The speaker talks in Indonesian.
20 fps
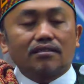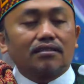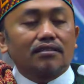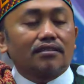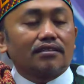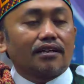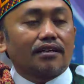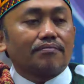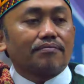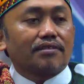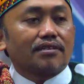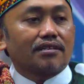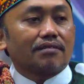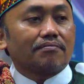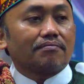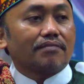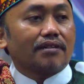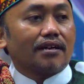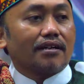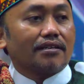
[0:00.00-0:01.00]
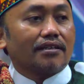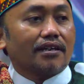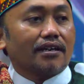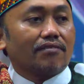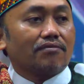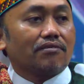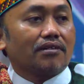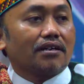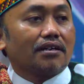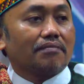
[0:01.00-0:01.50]
yang berkembang ya
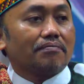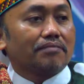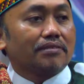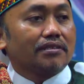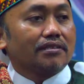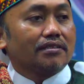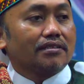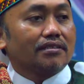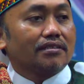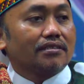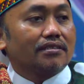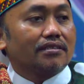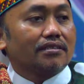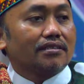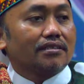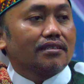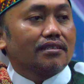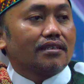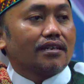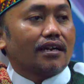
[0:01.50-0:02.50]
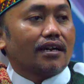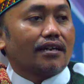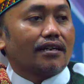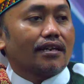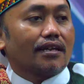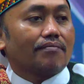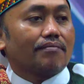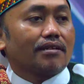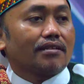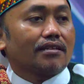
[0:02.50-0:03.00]
wahabi
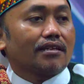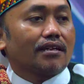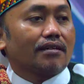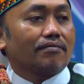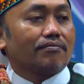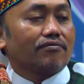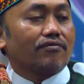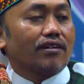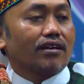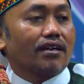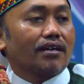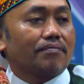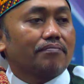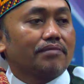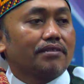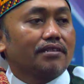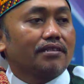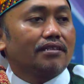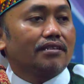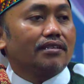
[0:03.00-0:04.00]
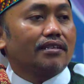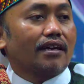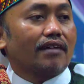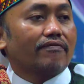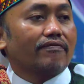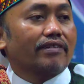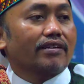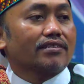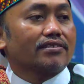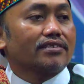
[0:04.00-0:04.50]
ada madhab wahabi yang
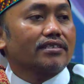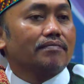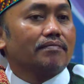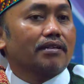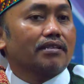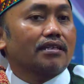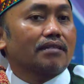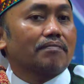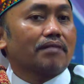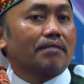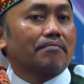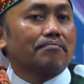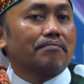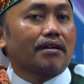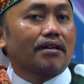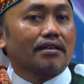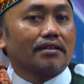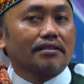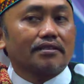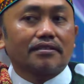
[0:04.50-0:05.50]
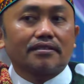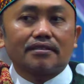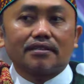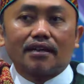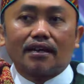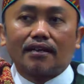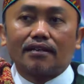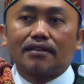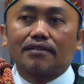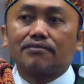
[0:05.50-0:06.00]
versi madhab hambali
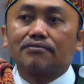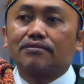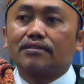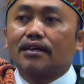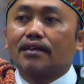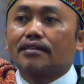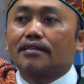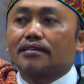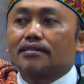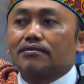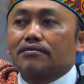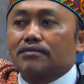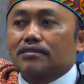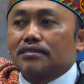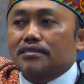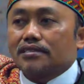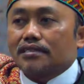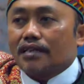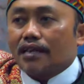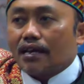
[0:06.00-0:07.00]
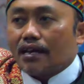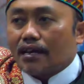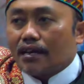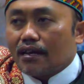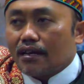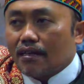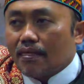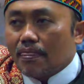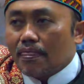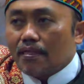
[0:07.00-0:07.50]
ada juga di Indonesia
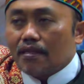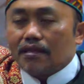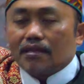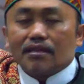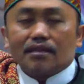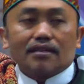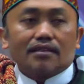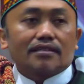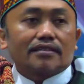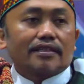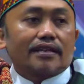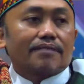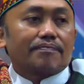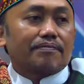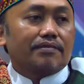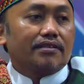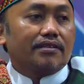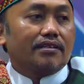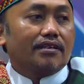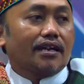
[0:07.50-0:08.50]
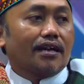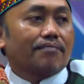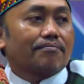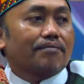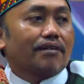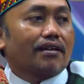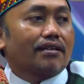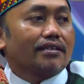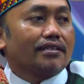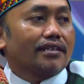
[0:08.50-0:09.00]
tapi
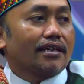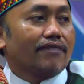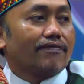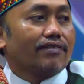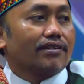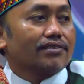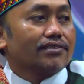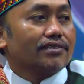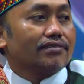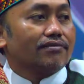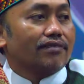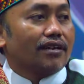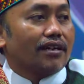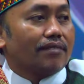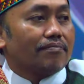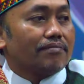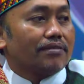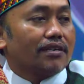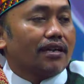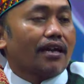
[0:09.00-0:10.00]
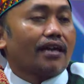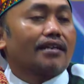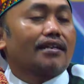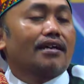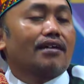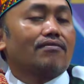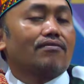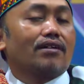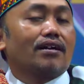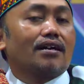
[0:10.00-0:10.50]
hambalinya versi wahabi
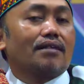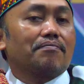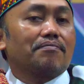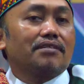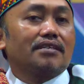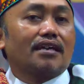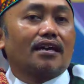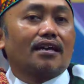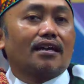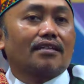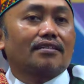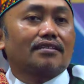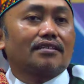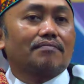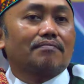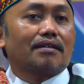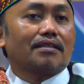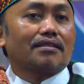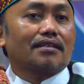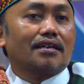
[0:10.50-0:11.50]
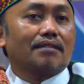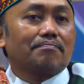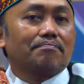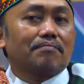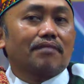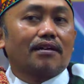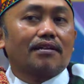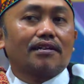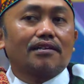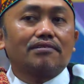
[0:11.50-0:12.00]
ada wahabi yang anti
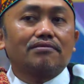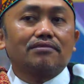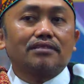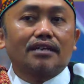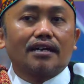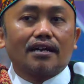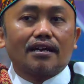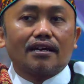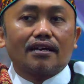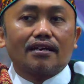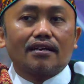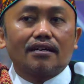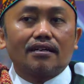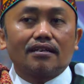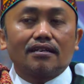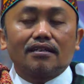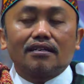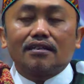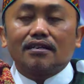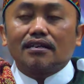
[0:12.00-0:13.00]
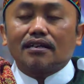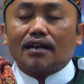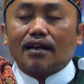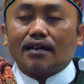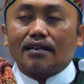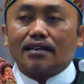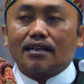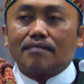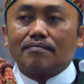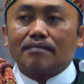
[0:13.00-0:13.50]
madhab ada juga
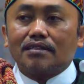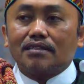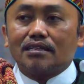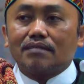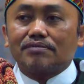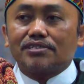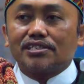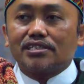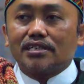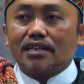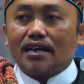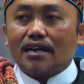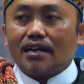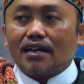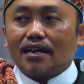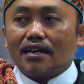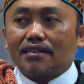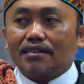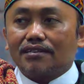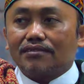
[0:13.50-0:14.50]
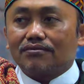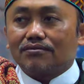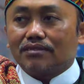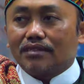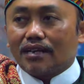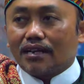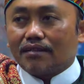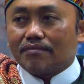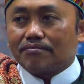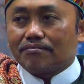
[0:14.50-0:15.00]
ada mazhab Syiah ada
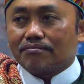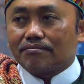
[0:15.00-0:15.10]
juga